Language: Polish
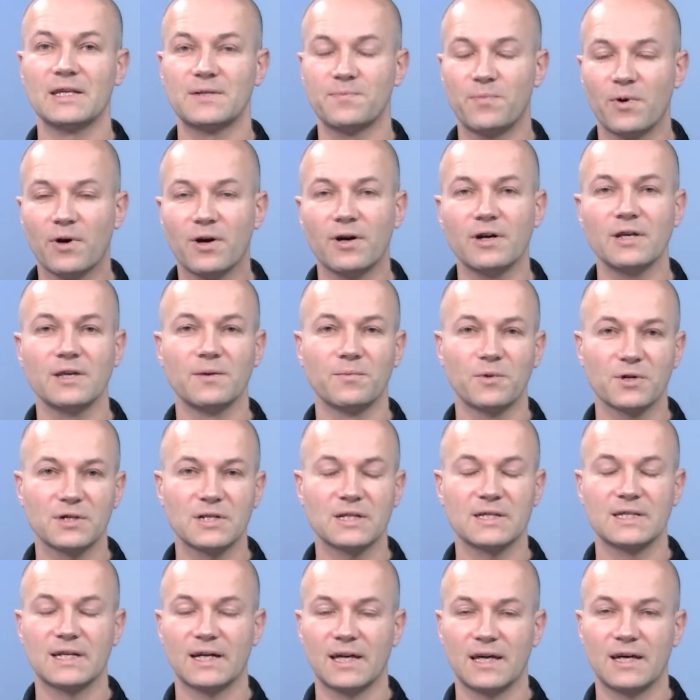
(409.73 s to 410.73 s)
spokojnie
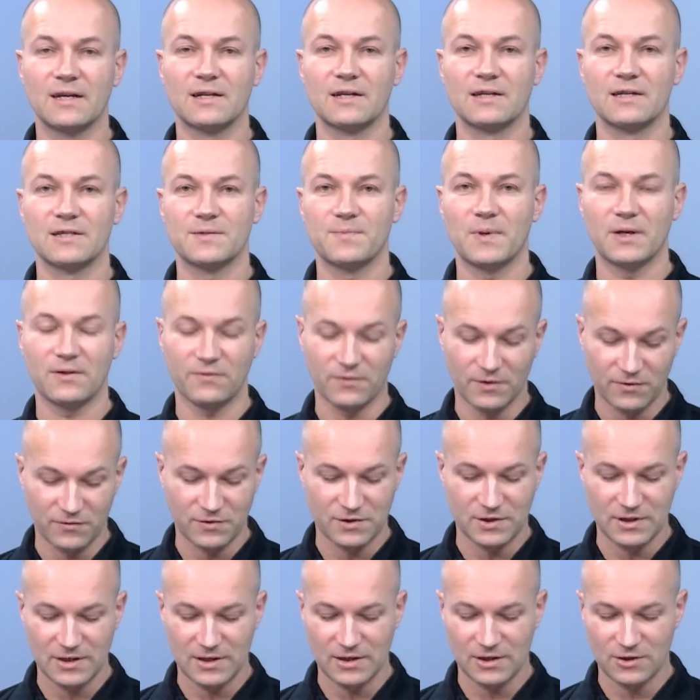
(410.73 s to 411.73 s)
można z takich
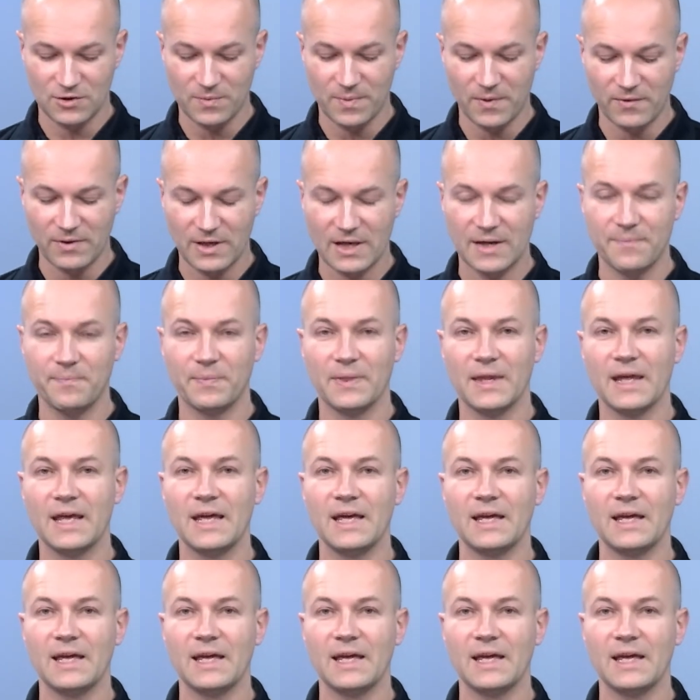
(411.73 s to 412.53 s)
smartfonów zupełnie